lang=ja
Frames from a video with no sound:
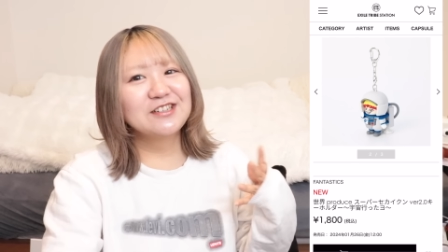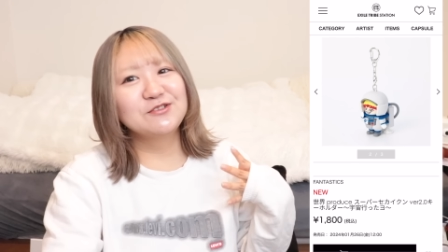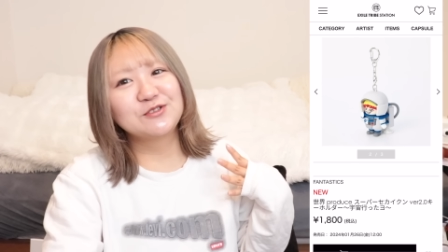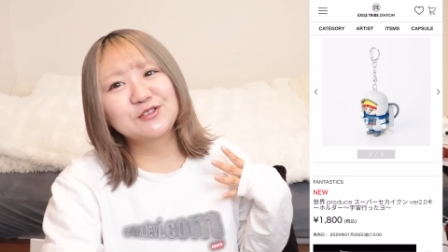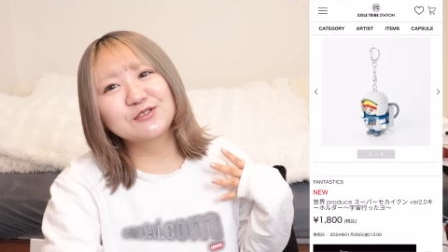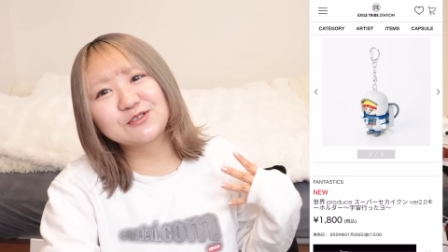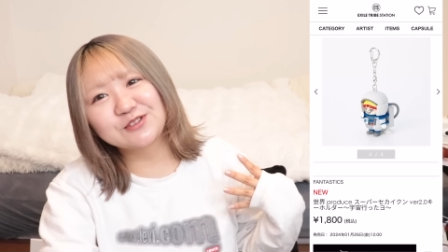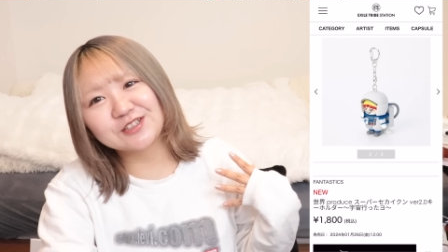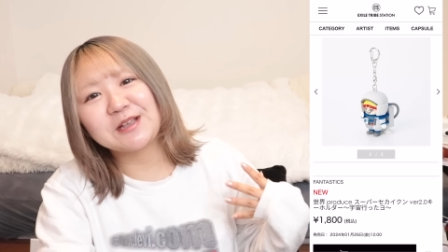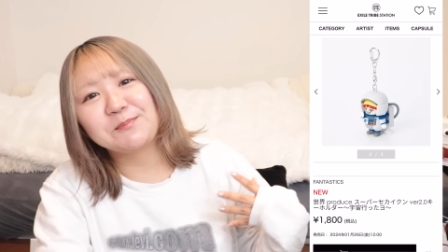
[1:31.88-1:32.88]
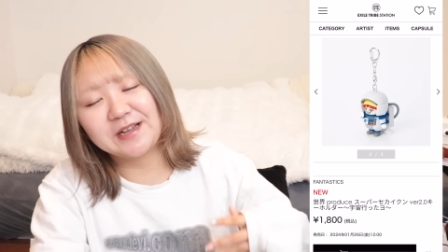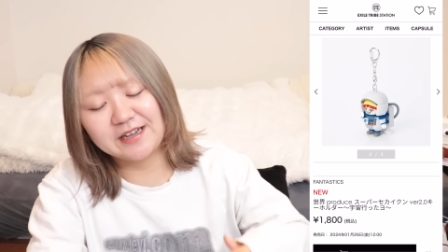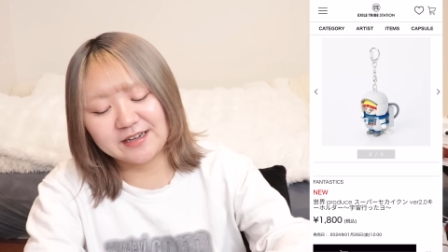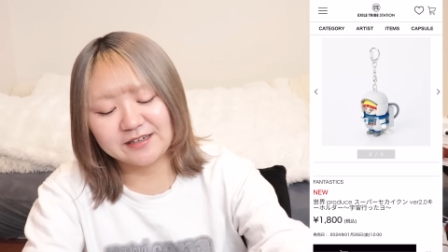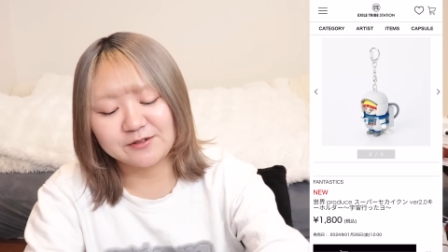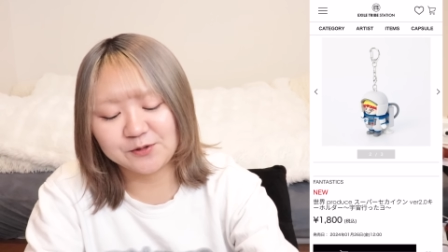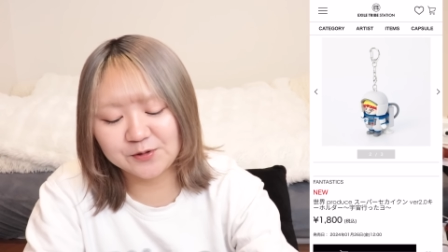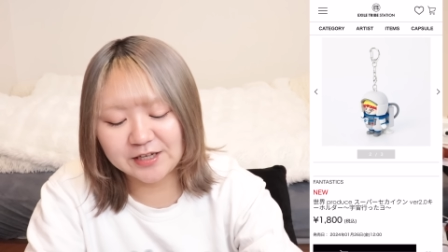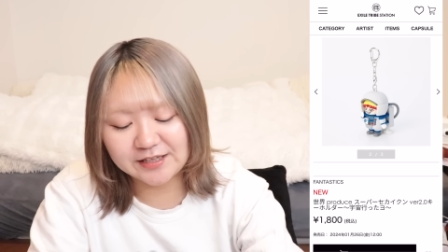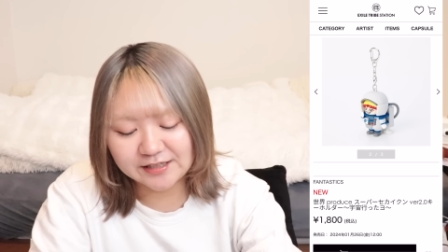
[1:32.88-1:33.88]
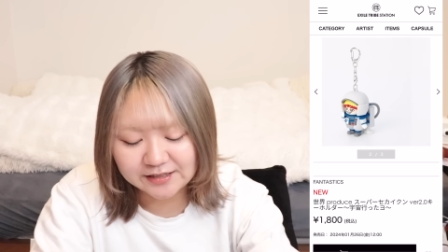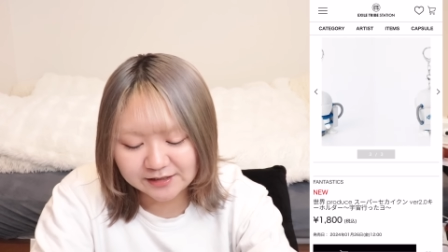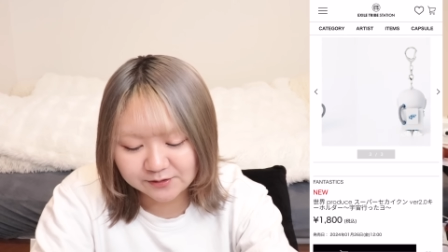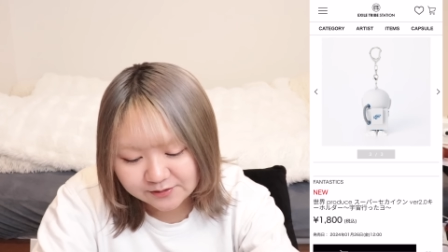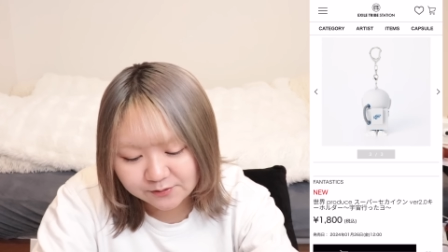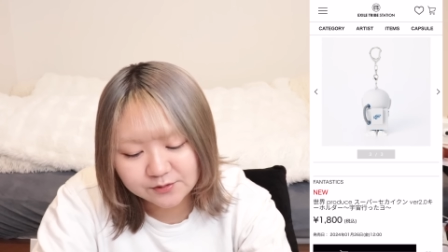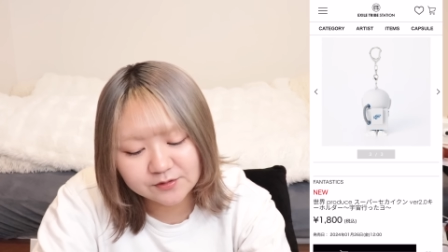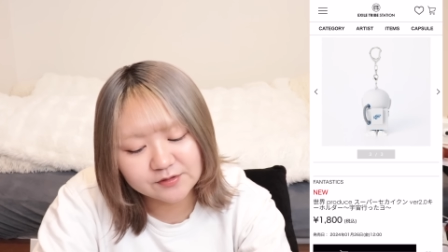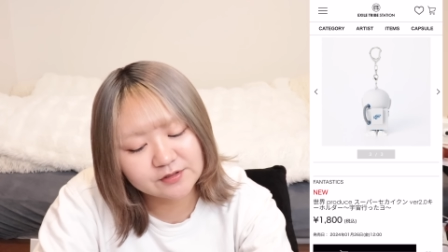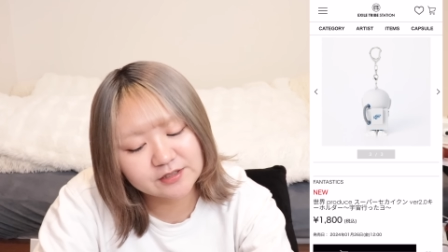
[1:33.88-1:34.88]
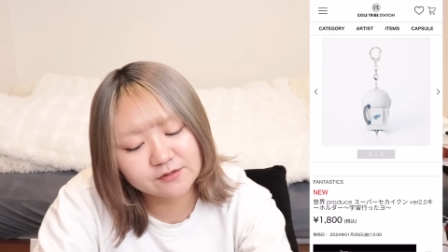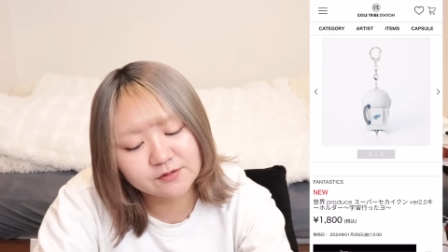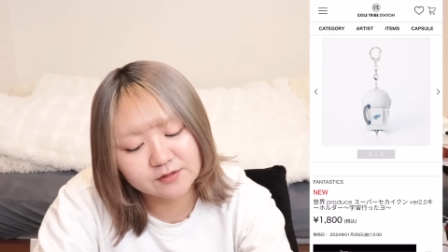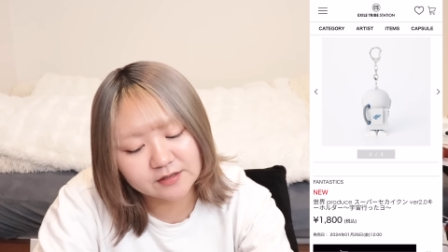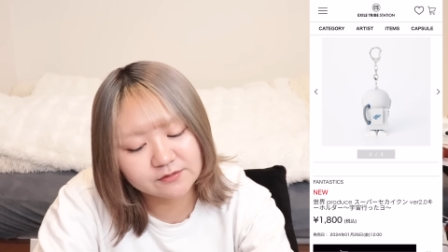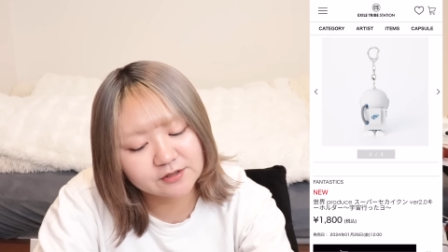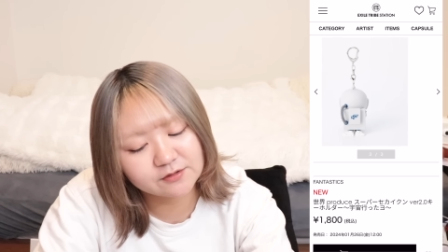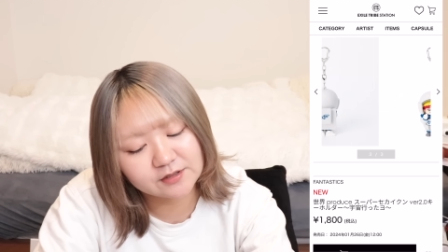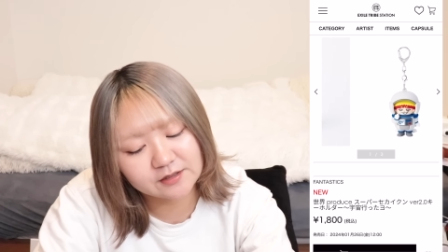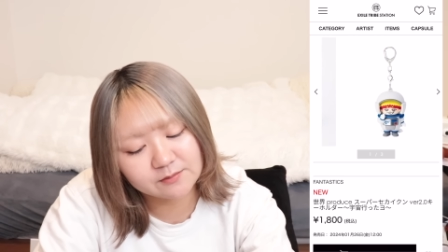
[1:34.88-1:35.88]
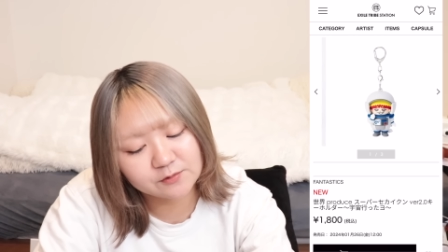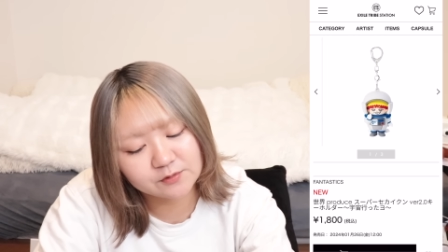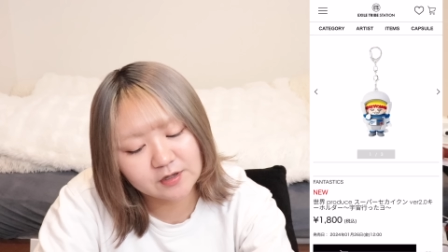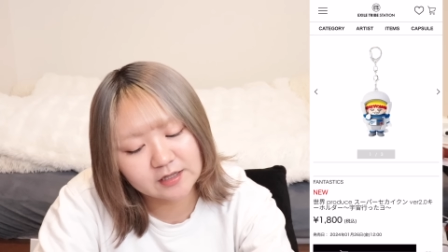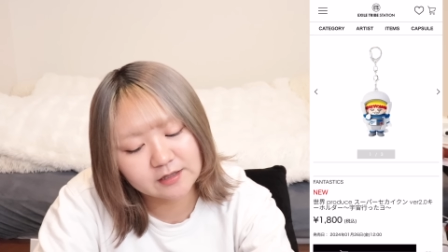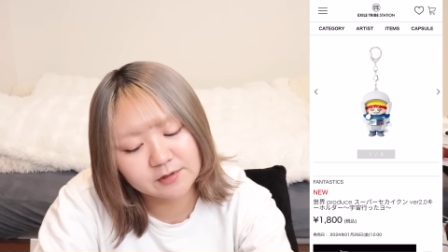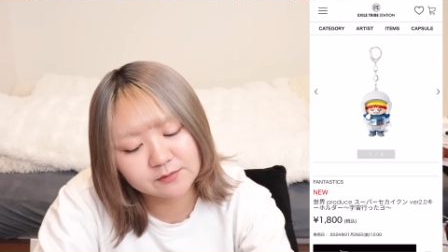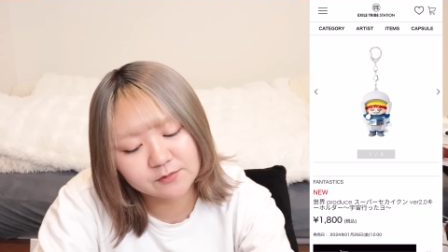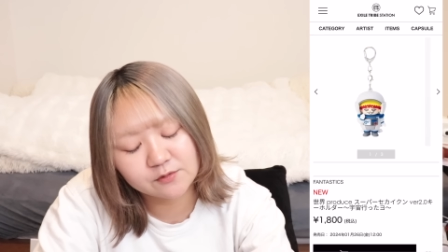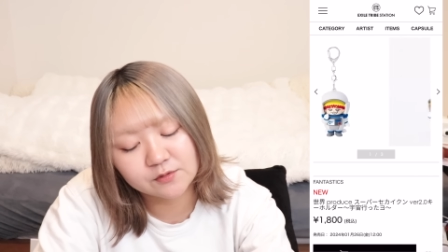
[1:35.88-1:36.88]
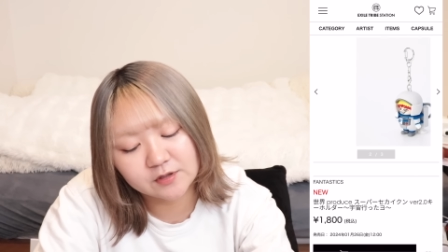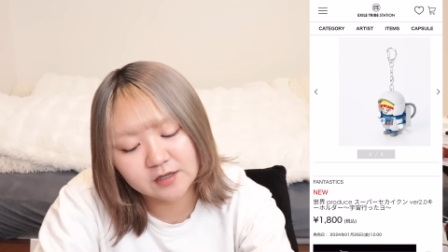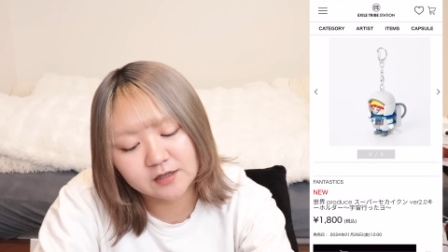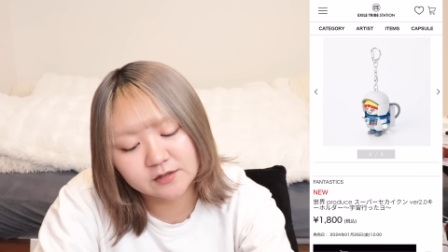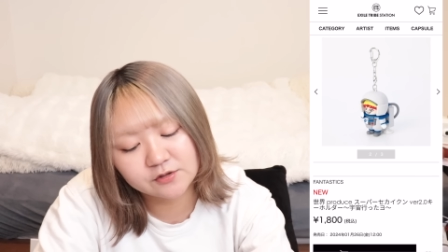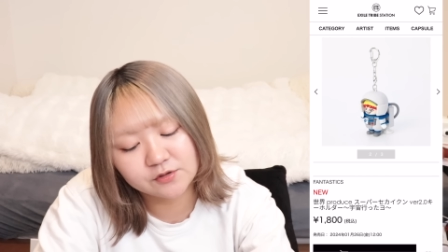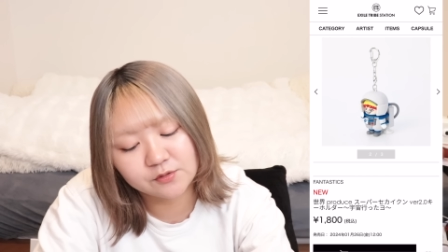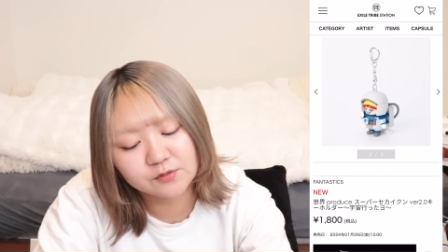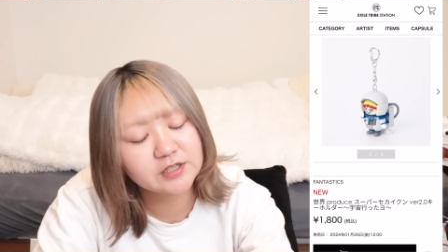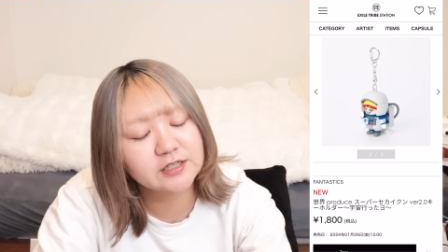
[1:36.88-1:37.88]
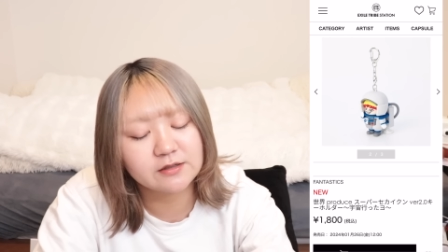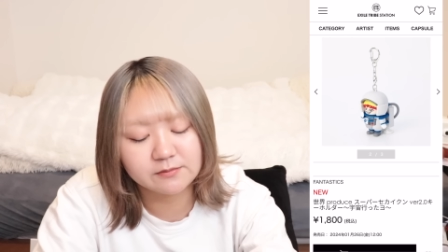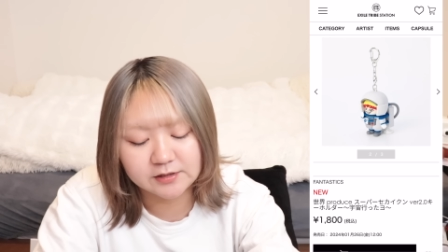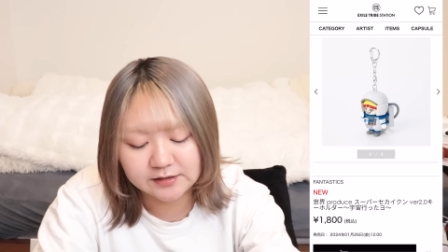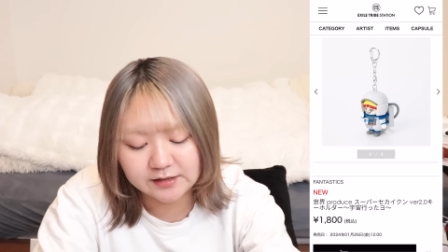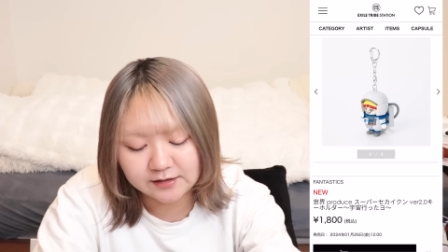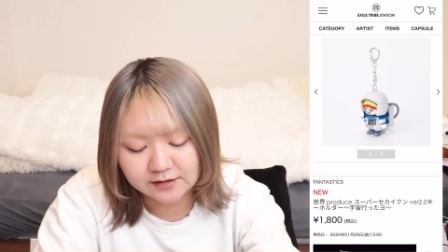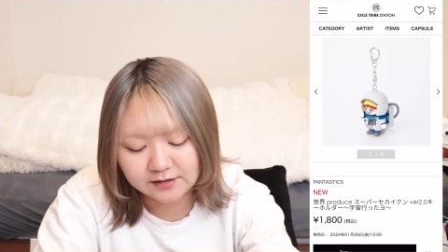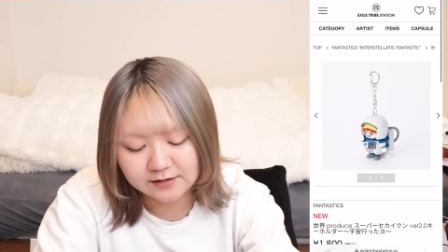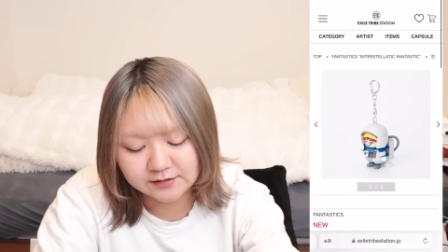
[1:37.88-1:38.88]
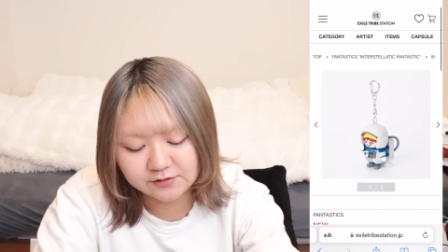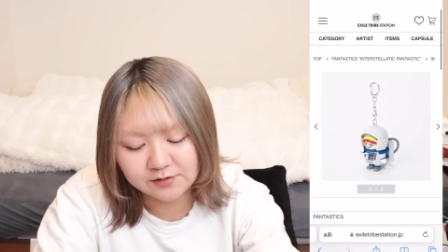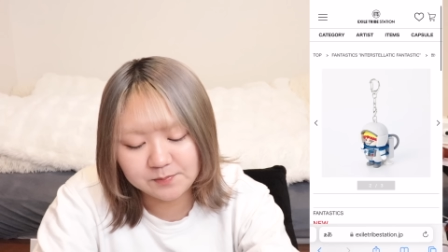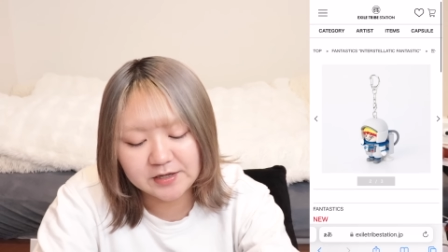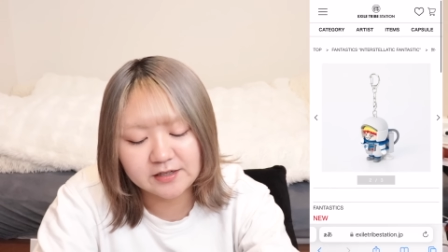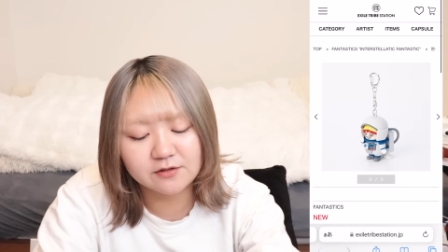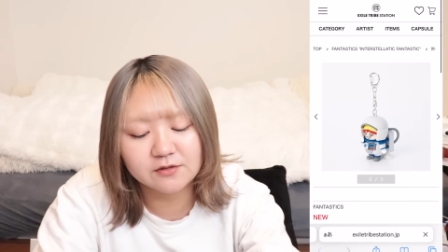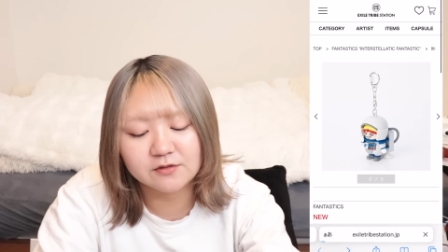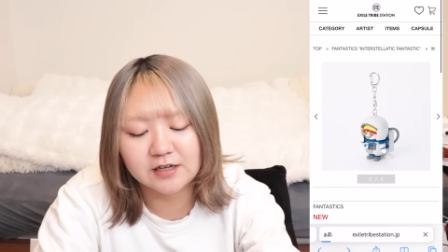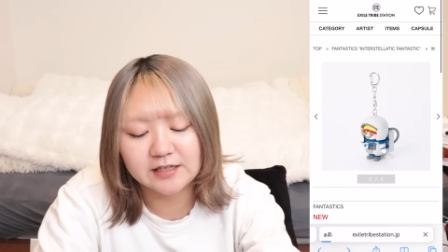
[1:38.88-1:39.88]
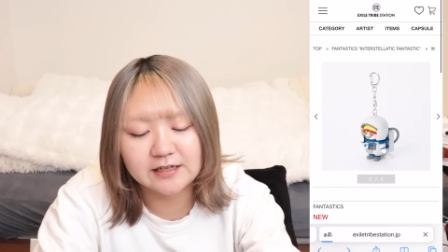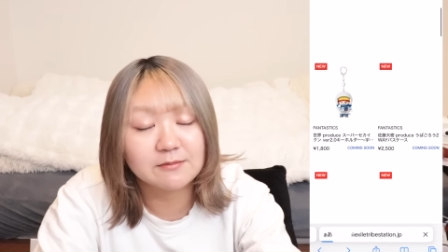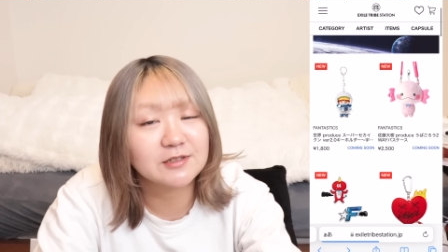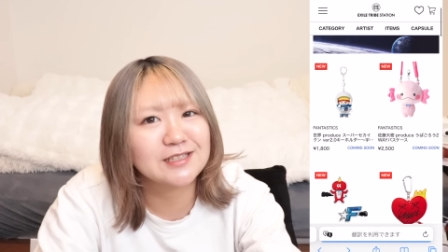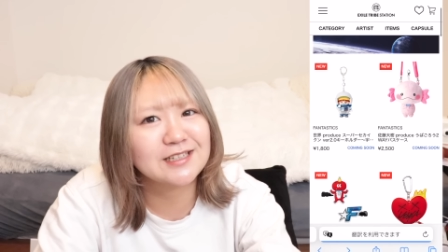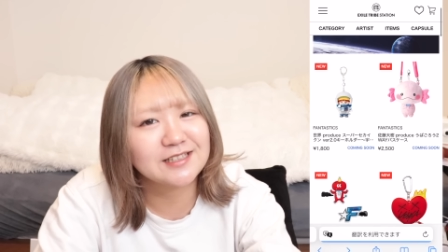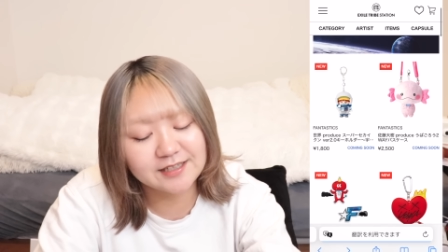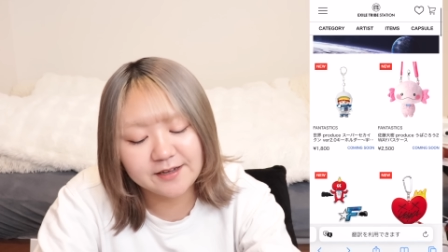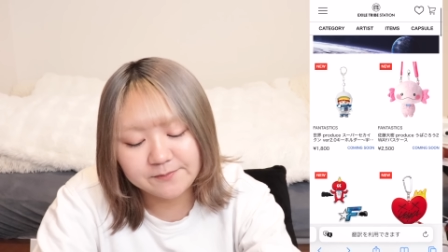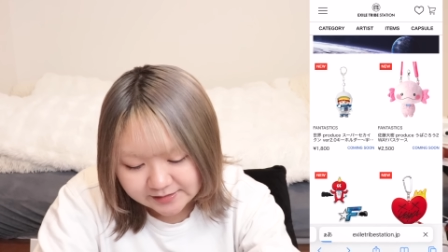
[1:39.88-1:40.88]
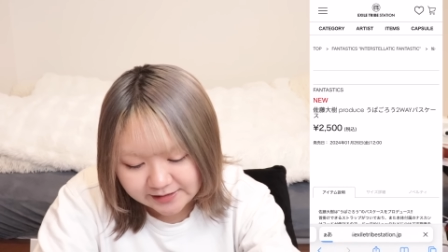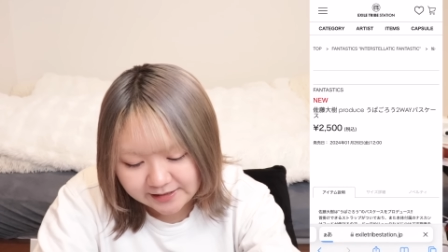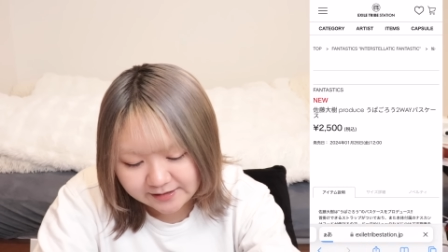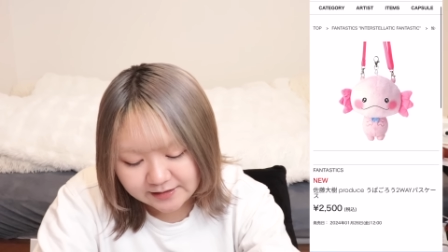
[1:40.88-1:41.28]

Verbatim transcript: 宇宙グッズ先輩柄の予言なんだけどこの後ろとか後ろっていうかもうこの頭のとことかちょっと汚れちゃうかもしんないからちょっといっぱい買っとくのがいいかもしんないですね次